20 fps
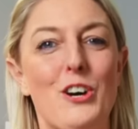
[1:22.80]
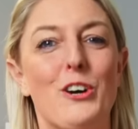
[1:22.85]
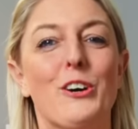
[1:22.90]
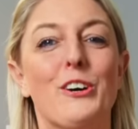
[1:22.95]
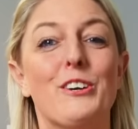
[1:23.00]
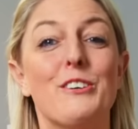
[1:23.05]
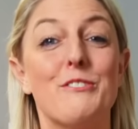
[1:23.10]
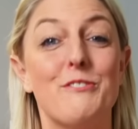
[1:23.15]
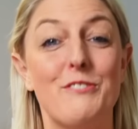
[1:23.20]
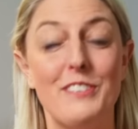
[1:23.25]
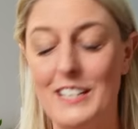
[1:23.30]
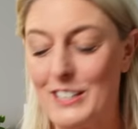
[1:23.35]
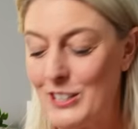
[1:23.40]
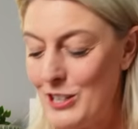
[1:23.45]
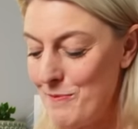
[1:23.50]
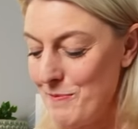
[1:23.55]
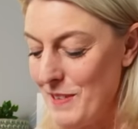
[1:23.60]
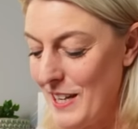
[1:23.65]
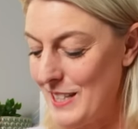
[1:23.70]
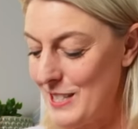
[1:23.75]
Und wir
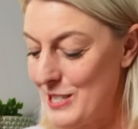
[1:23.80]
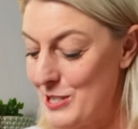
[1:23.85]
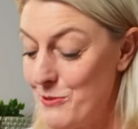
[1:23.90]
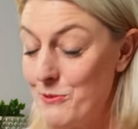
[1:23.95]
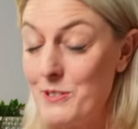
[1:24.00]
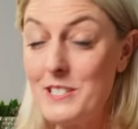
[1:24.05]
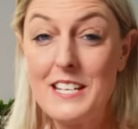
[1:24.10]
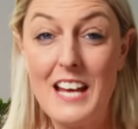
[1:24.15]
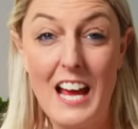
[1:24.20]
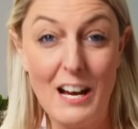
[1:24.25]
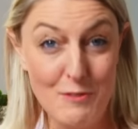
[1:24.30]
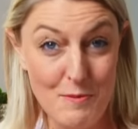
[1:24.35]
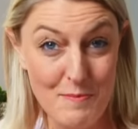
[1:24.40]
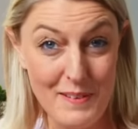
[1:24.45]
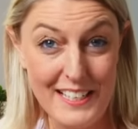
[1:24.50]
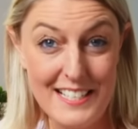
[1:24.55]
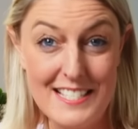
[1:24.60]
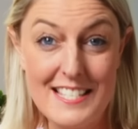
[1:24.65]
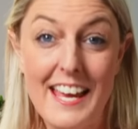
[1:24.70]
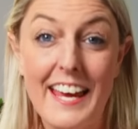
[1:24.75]
kommen jetzt zu
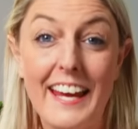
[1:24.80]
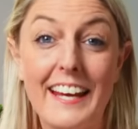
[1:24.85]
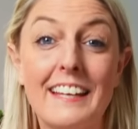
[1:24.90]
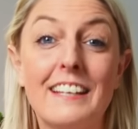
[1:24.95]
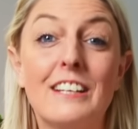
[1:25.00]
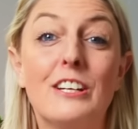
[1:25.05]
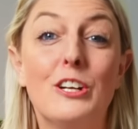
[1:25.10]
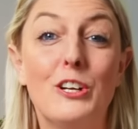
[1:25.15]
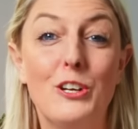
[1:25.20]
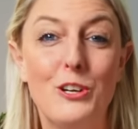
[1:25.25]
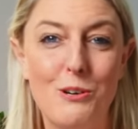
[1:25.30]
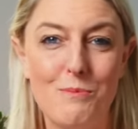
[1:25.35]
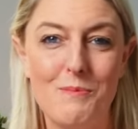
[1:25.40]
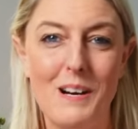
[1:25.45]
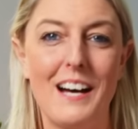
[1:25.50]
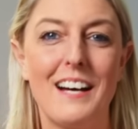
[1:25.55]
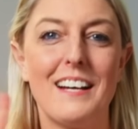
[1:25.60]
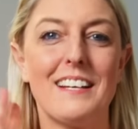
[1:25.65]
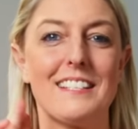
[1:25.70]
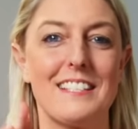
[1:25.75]
Thermomix Hack
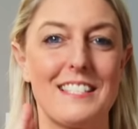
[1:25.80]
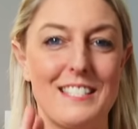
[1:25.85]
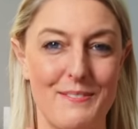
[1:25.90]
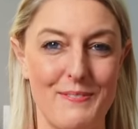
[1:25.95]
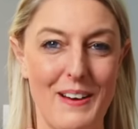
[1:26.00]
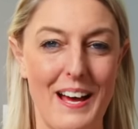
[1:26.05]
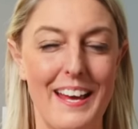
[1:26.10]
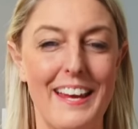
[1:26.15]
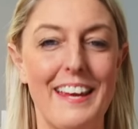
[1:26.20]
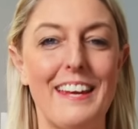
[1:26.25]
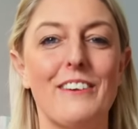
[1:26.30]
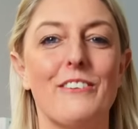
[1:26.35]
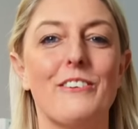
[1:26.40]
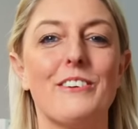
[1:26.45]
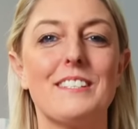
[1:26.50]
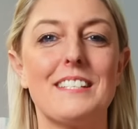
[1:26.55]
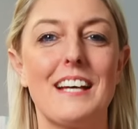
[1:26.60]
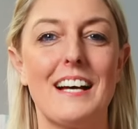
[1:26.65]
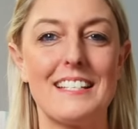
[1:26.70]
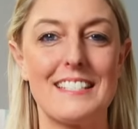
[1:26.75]
Nummer 2
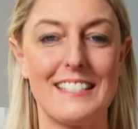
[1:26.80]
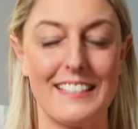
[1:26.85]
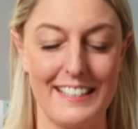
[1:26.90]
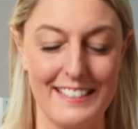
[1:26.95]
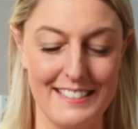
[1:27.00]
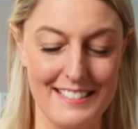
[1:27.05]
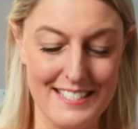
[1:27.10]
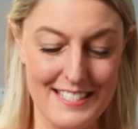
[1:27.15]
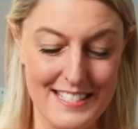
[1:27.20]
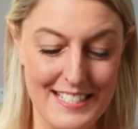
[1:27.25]
und da dreht es